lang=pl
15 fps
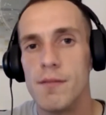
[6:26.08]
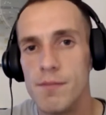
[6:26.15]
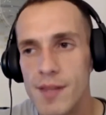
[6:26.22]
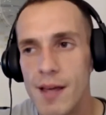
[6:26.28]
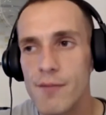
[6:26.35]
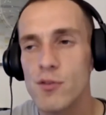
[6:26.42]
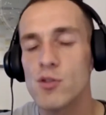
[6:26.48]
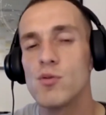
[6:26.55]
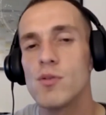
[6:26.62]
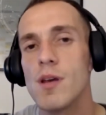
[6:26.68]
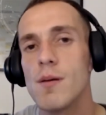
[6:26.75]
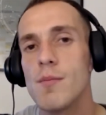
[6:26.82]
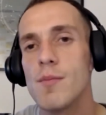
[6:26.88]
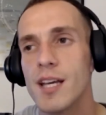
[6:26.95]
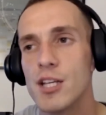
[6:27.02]

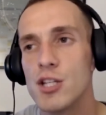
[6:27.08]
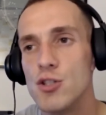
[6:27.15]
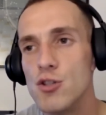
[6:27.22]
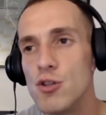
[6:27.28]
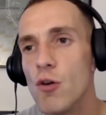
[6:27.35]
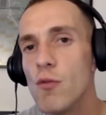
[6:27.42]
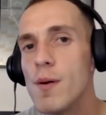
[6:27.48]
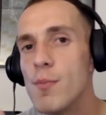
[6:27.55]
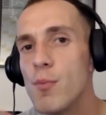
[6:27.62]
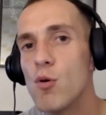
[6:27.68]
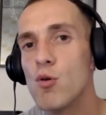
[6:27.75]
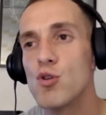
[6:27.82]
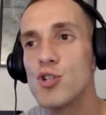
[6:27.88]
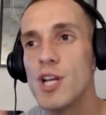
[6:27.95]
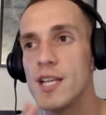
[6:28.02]
nawiązujemy jakieś nowe
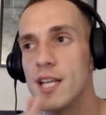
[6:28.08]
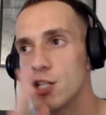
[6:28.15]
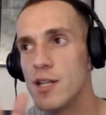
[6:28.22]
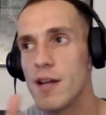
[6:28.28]
połączenia,